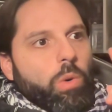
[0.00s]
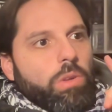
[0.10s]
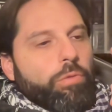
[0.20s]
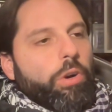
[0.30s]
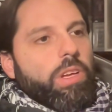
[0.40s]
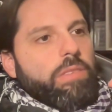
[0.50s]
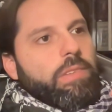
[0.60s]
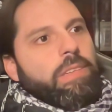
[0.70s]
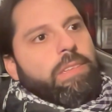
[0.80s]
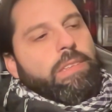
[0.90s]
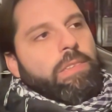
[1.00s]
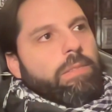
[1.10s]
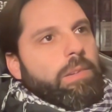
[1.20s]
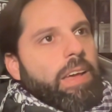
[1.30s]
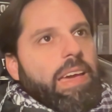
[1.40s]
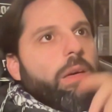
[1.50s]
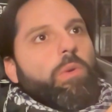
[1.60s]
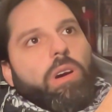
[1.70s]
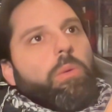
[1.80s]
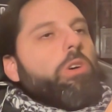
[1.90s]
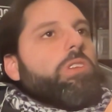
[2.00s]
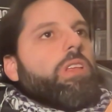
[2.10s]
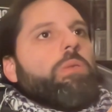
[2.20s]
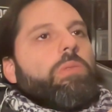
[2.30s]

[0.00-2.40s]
cuando Flores le queda un rebote de,